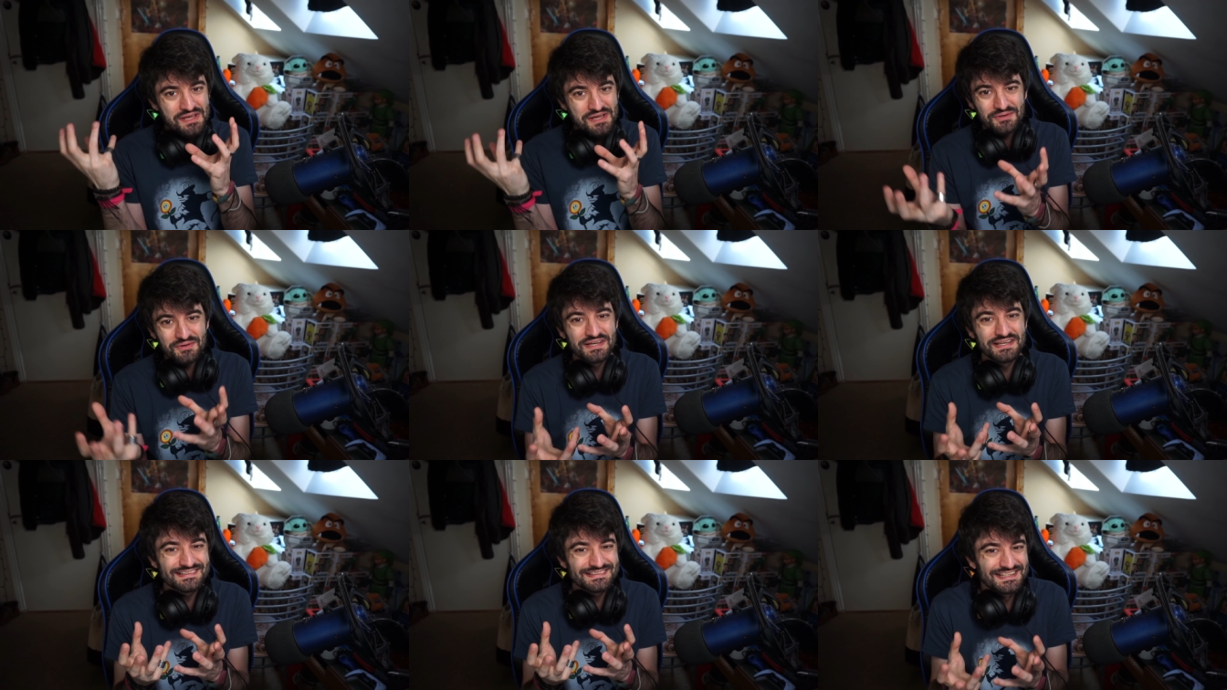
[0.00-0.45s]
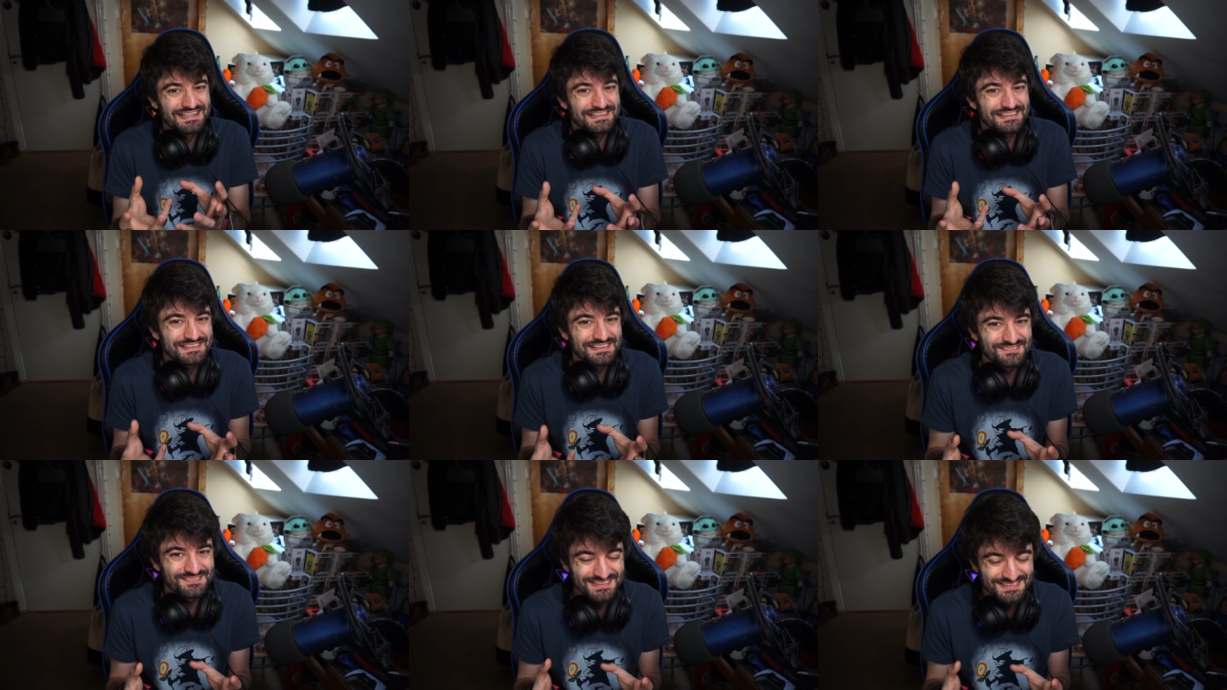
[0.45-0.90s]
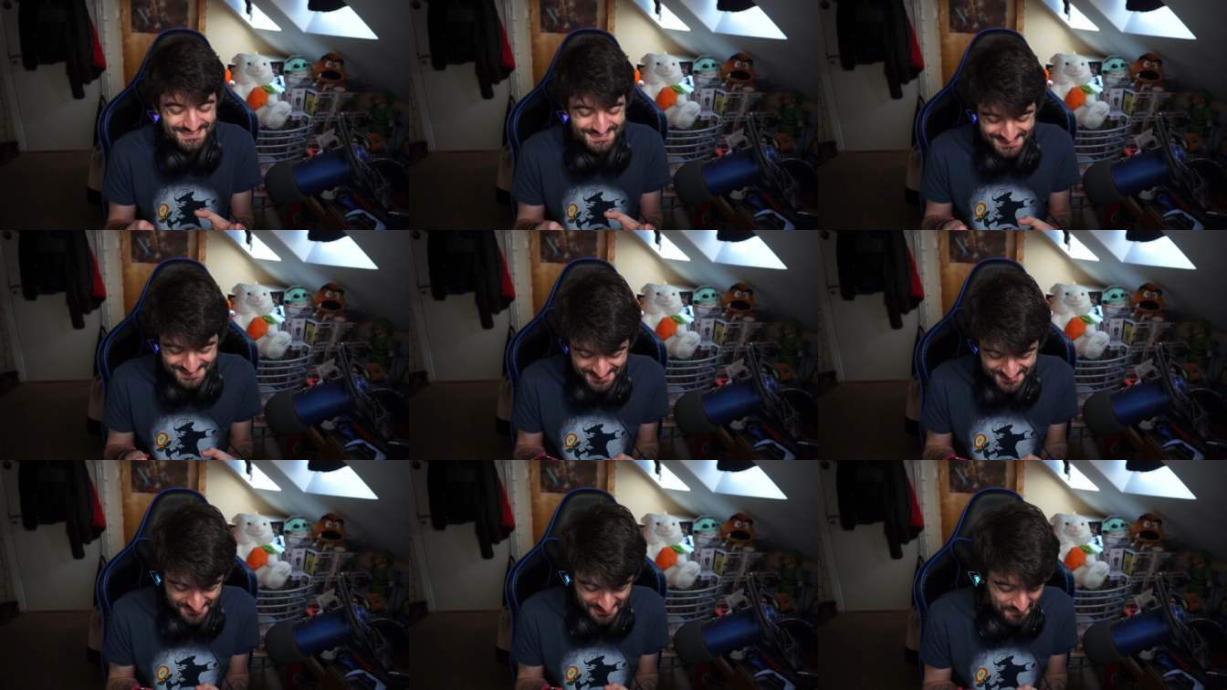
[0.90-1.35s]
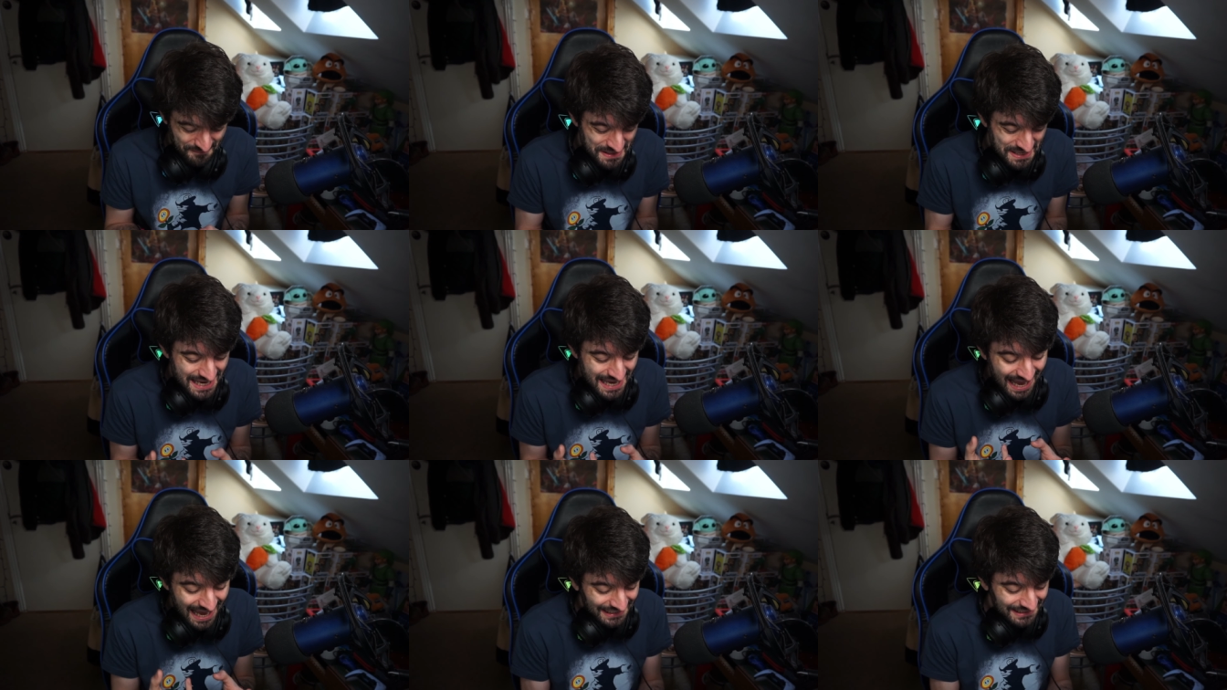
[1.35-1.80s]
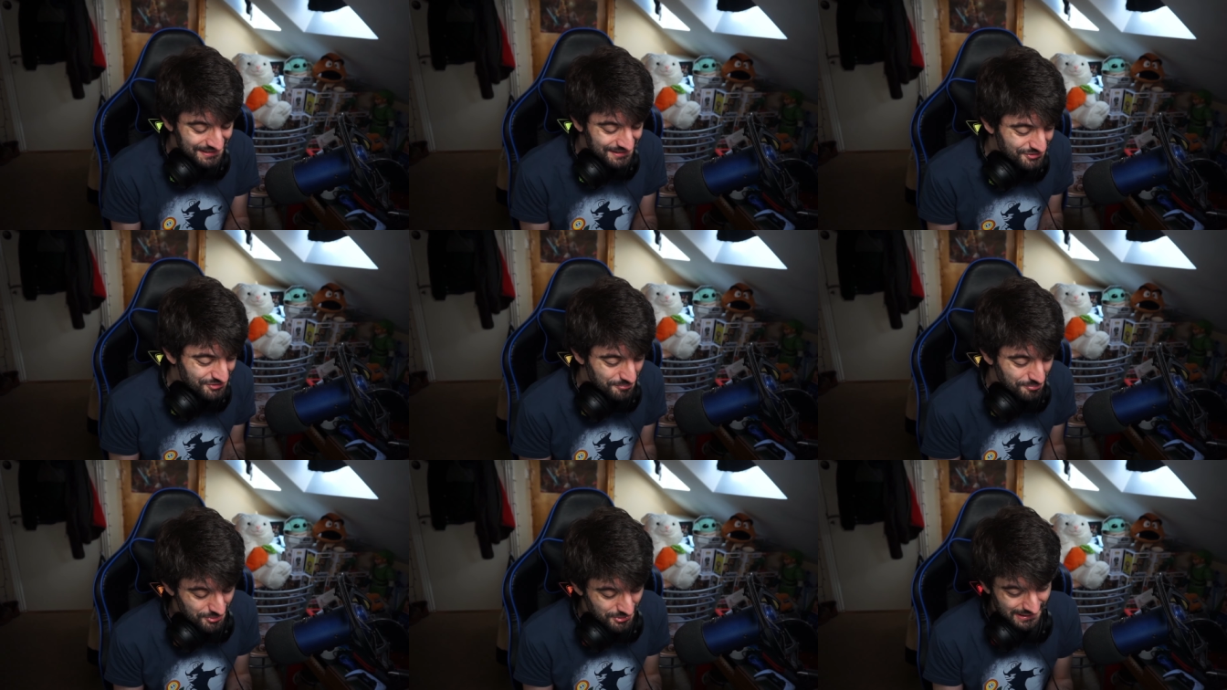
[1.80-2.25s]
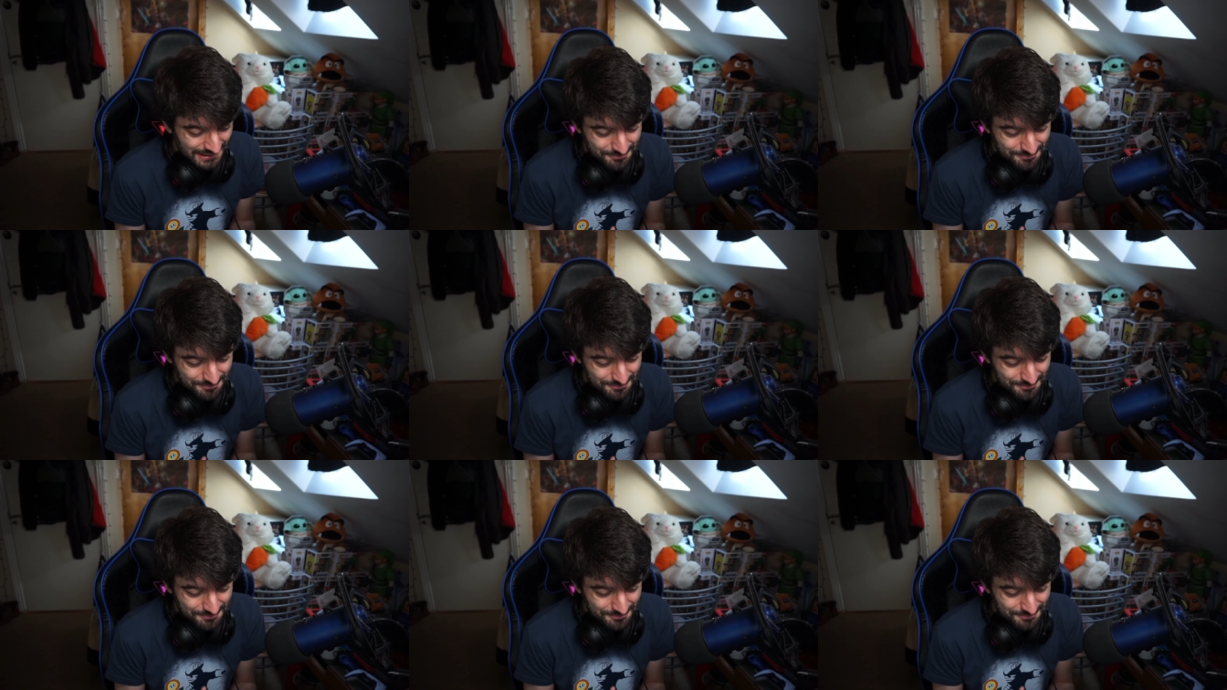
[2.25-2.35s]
questa situazione qua. Anni dopo ho